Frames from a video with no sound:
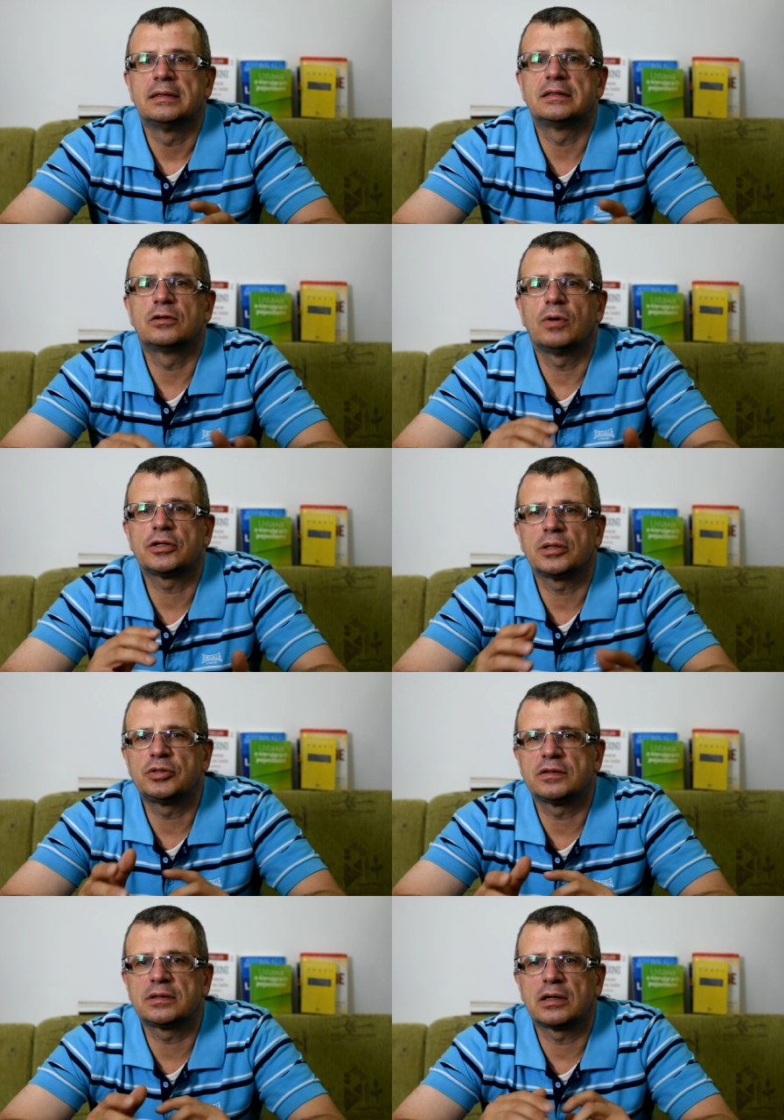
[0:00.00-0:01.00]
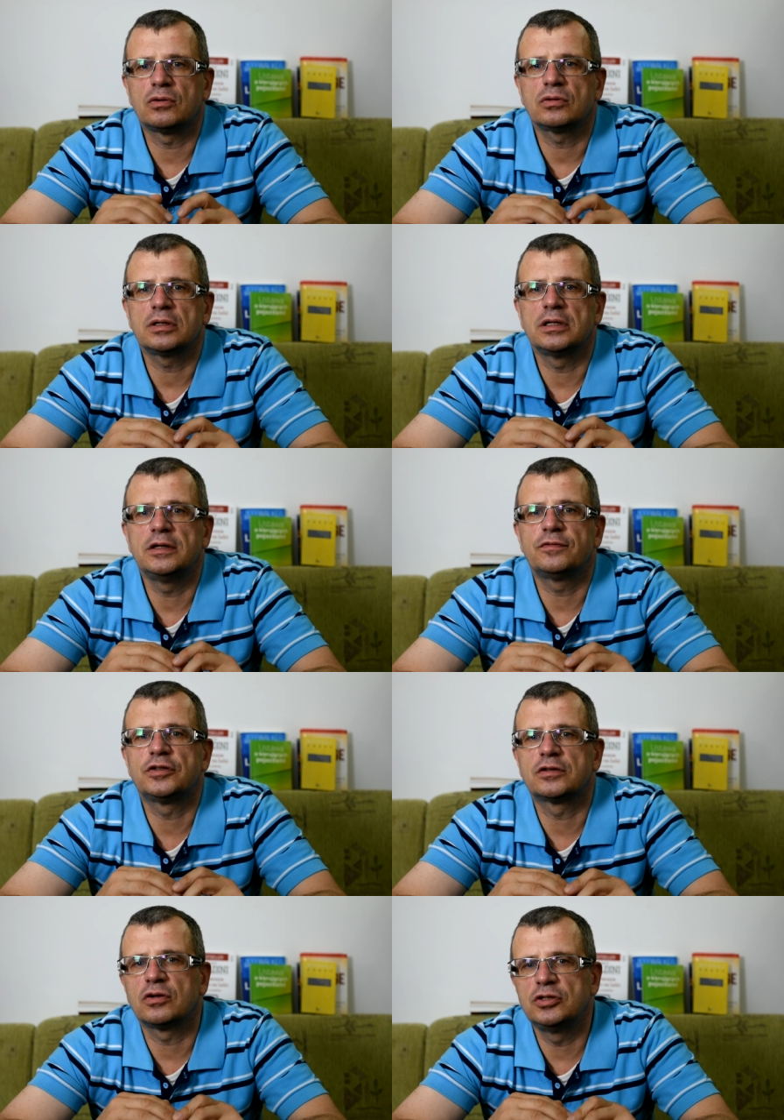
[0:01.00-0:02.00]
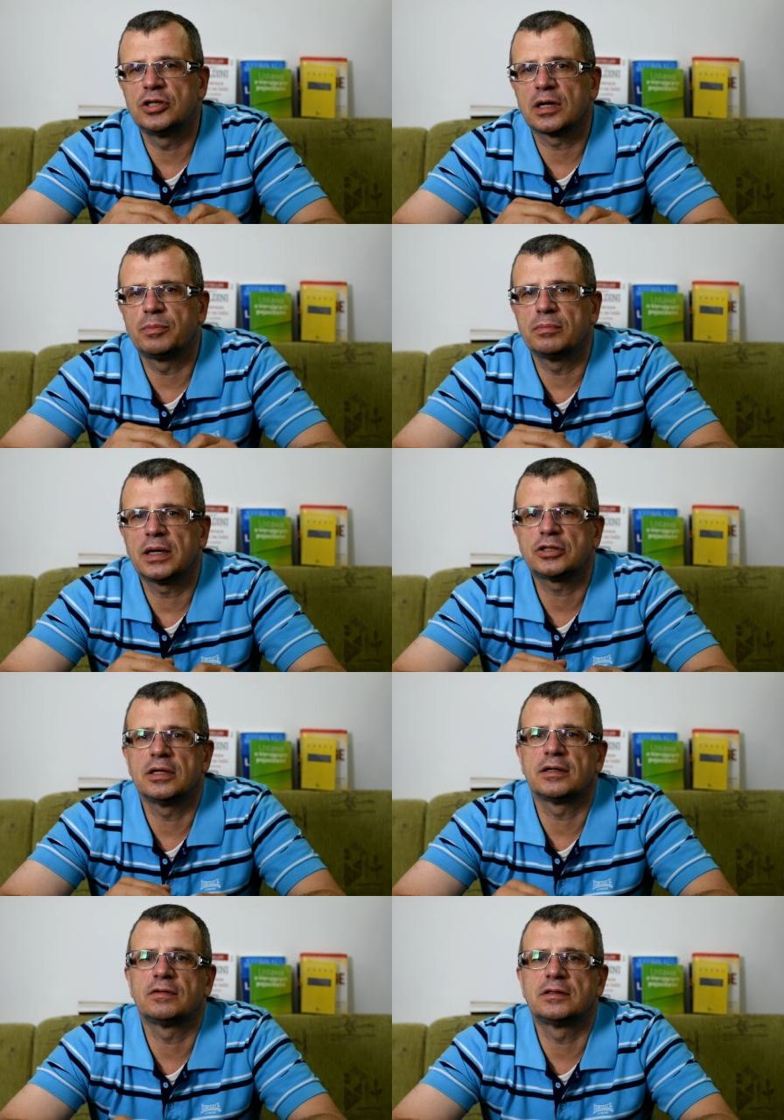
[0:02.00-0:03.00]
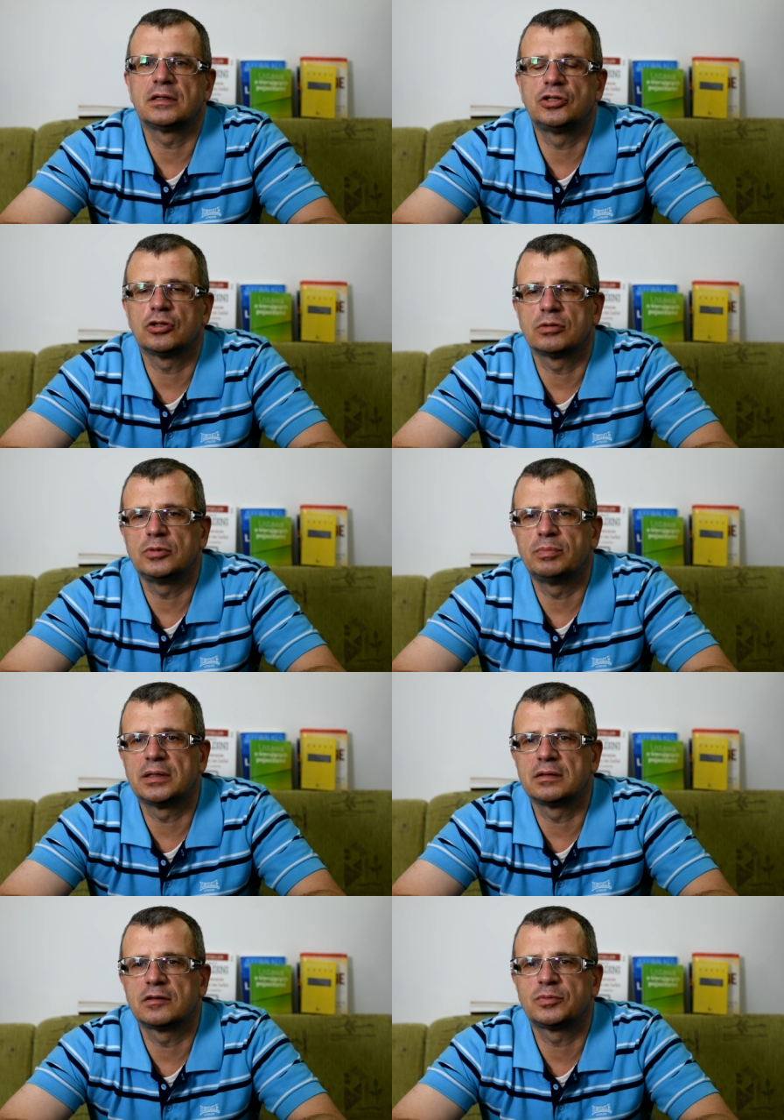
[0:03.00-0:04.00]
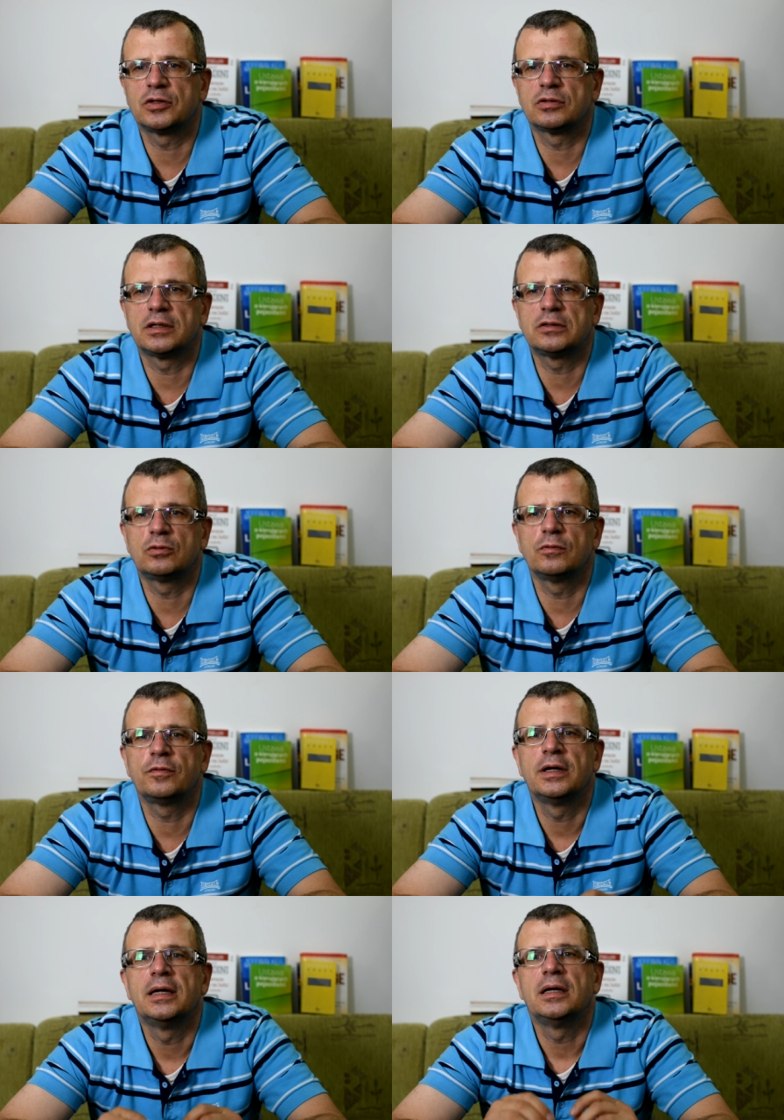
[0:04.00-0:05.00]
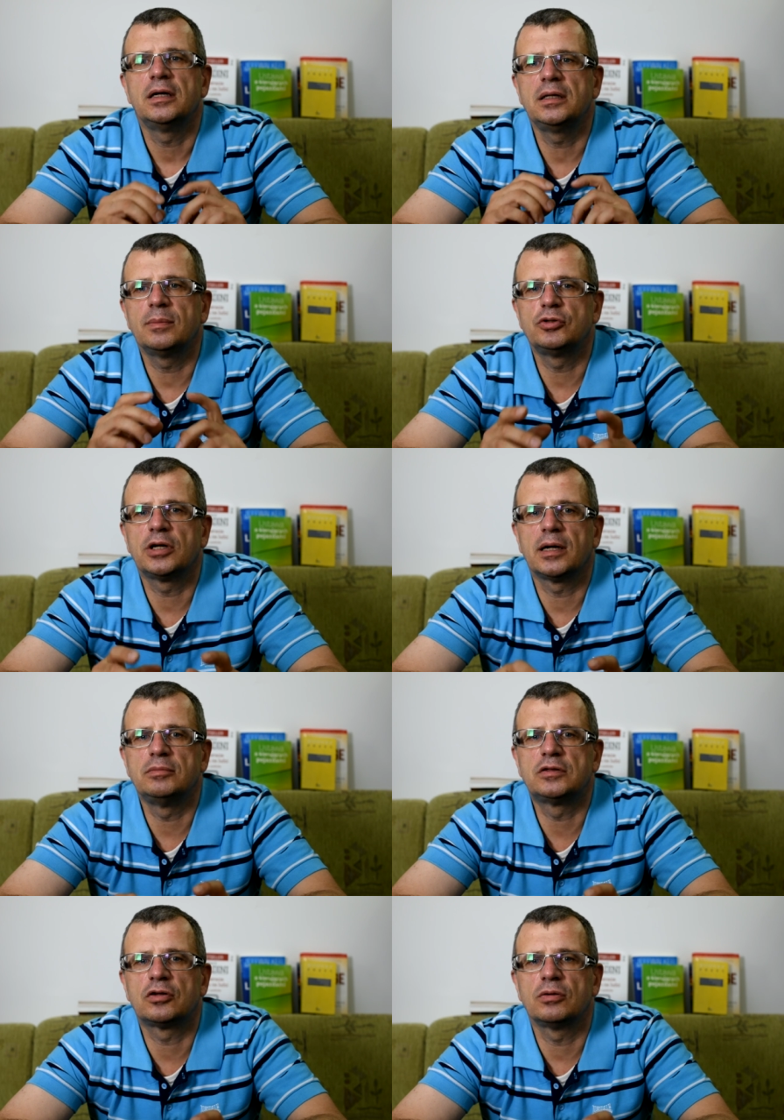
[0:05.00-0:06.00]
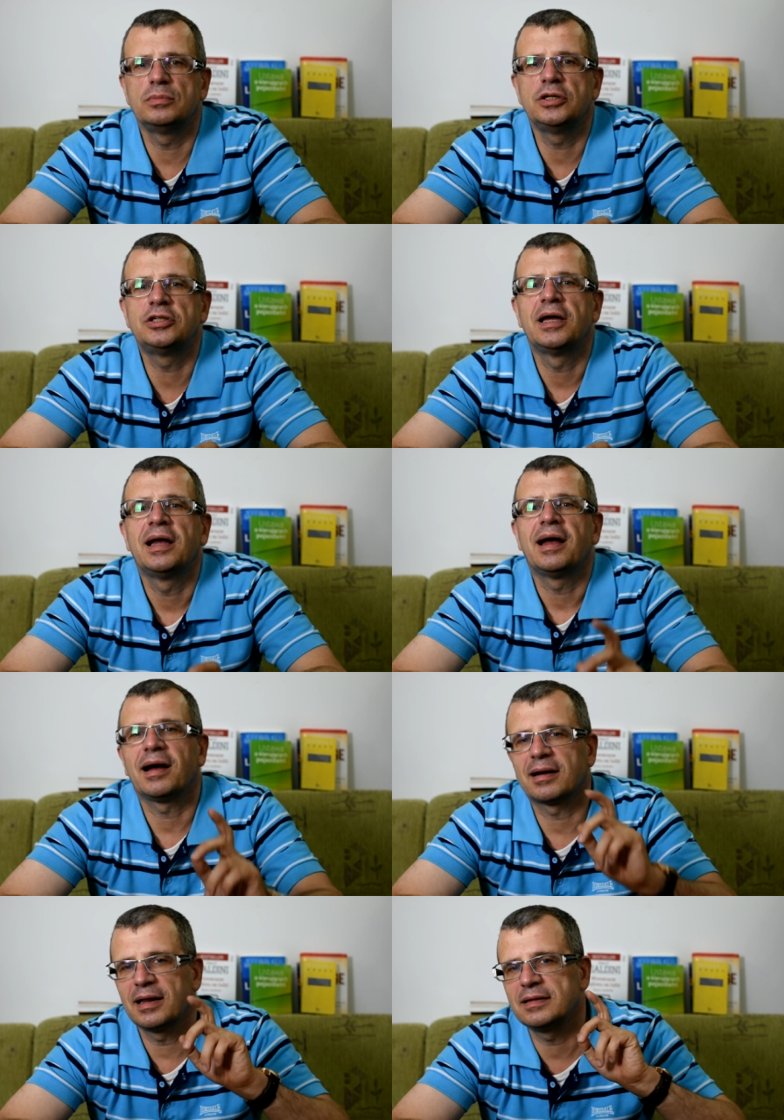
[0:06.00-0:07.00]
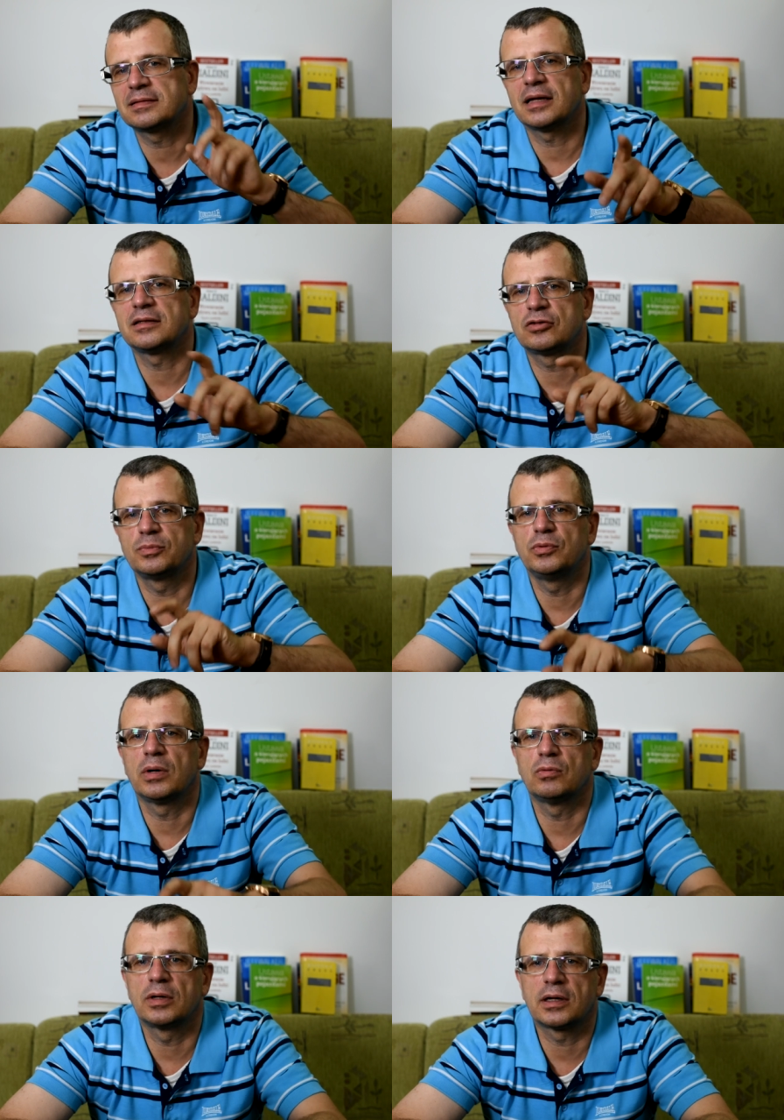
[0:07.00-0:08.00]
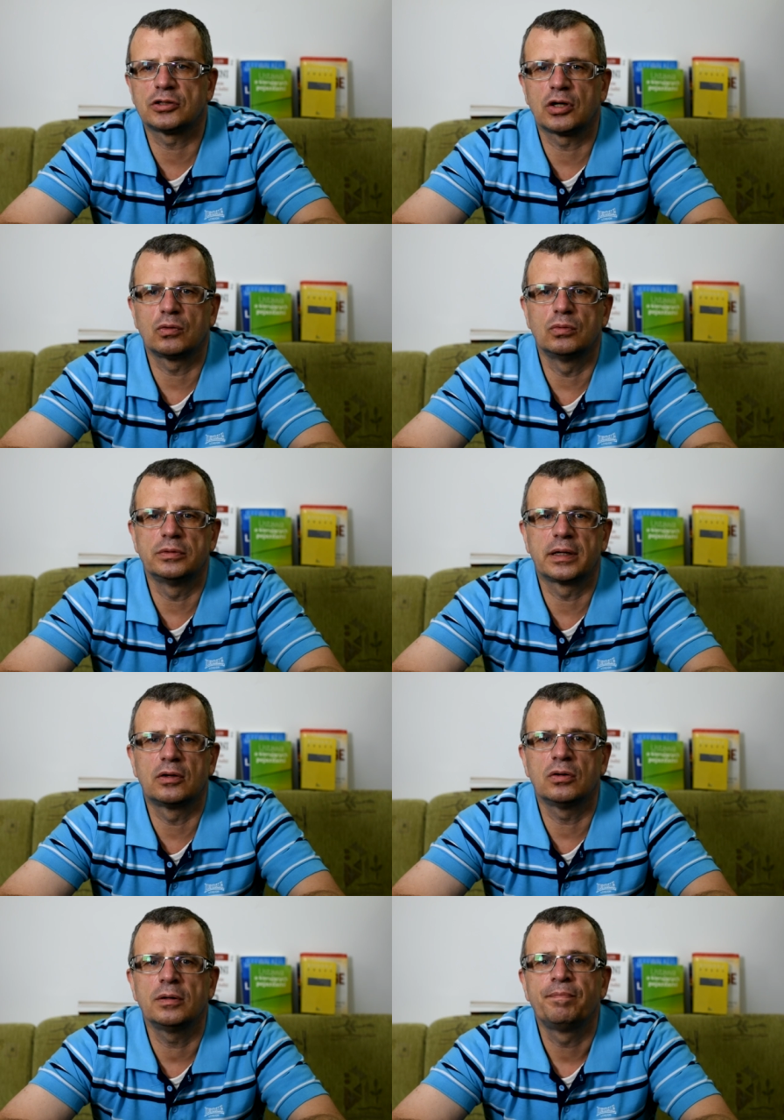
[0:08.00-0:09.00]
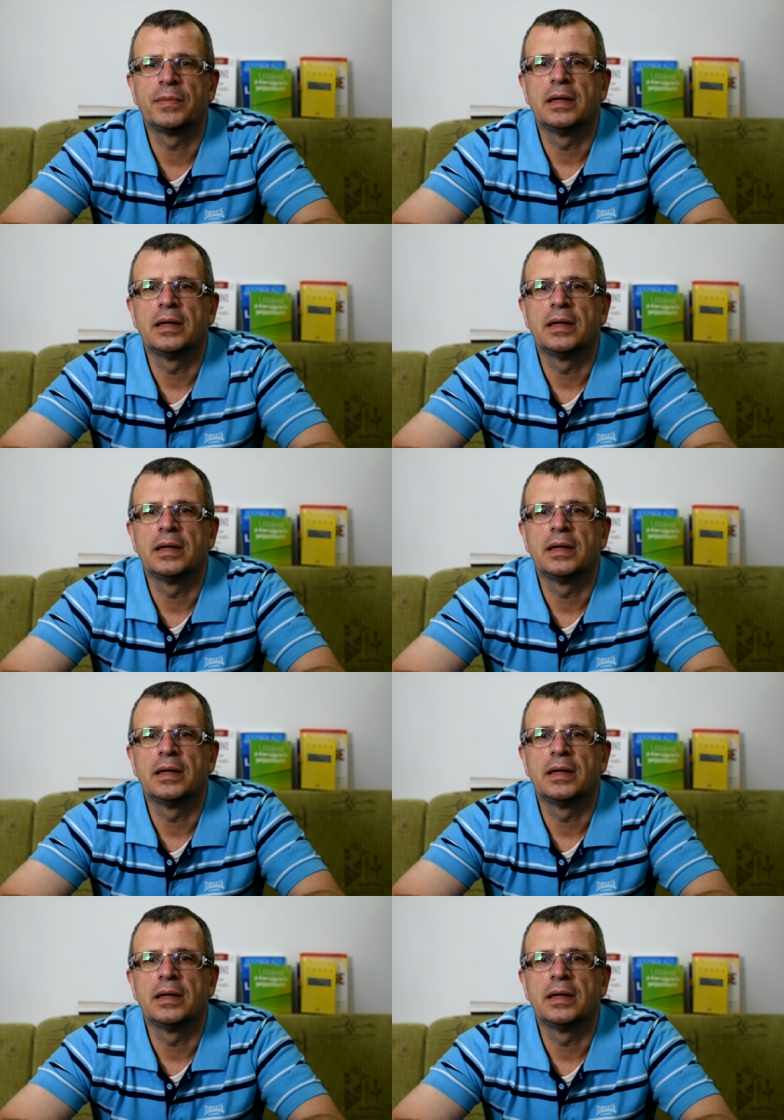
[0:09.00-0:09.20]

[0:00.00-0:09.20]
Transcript: Zgłaszam się za rok i wszystko idzie jak po maśle, nawet zaliczono mi badanie z psychotestów i nie musiałem nic robić, a klęska nastąpiła u lekarza ogólnego